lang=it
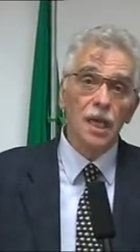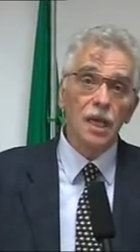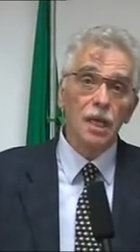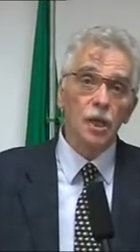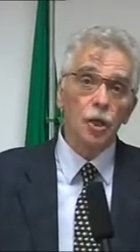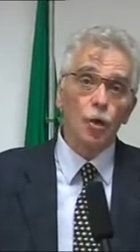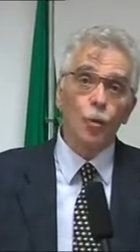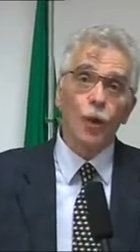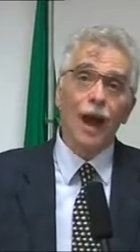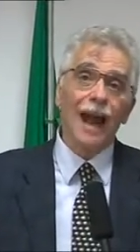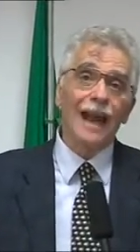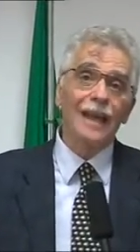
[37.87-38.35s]

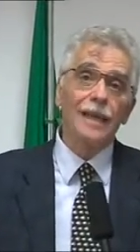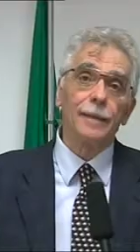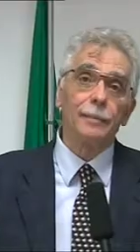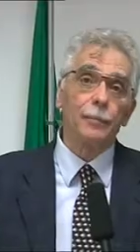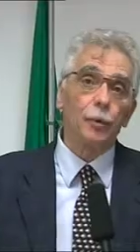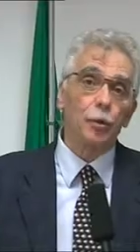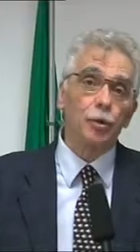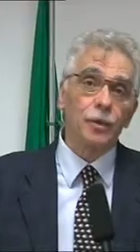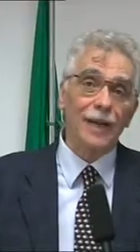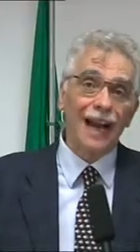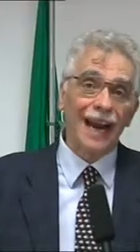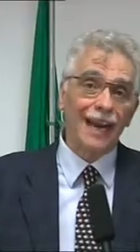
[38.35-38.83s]
i quali
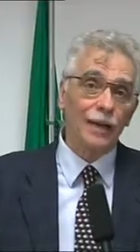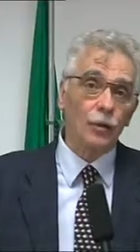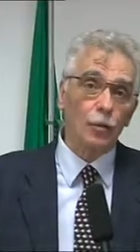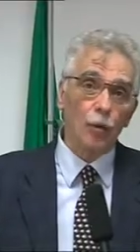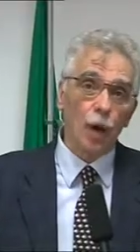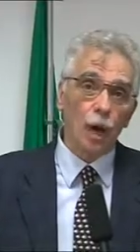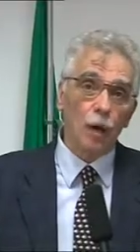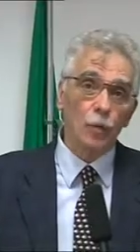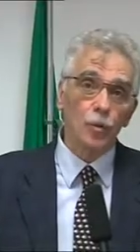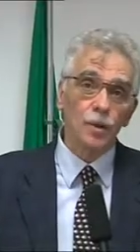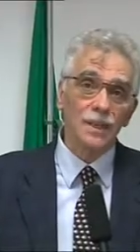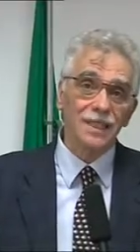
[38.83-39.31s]
potranno
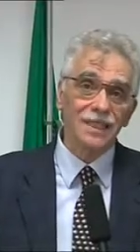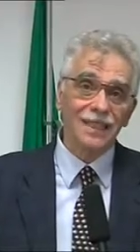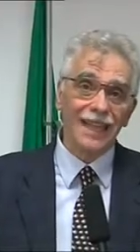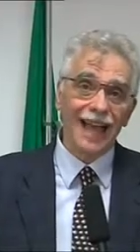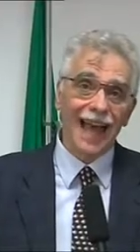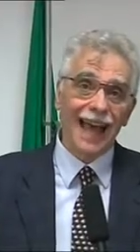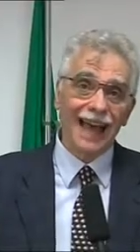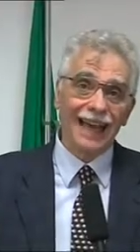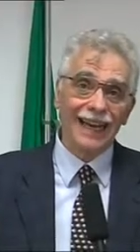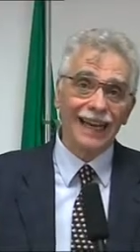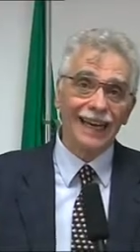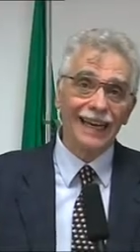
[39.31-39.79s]

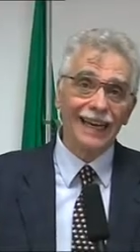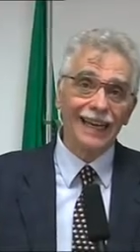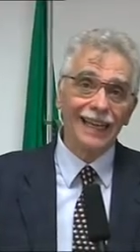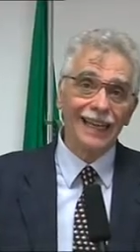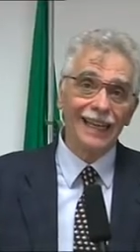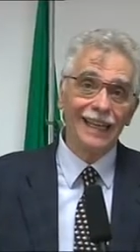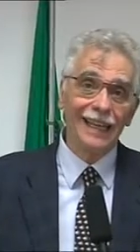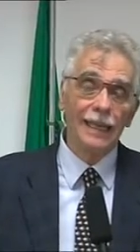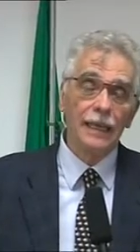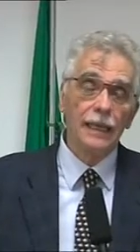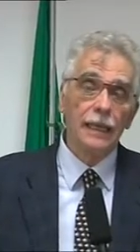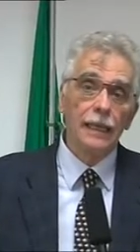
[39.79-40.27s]

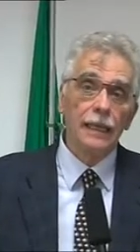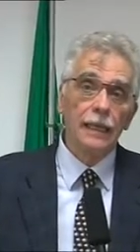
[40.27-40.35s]
acquistarli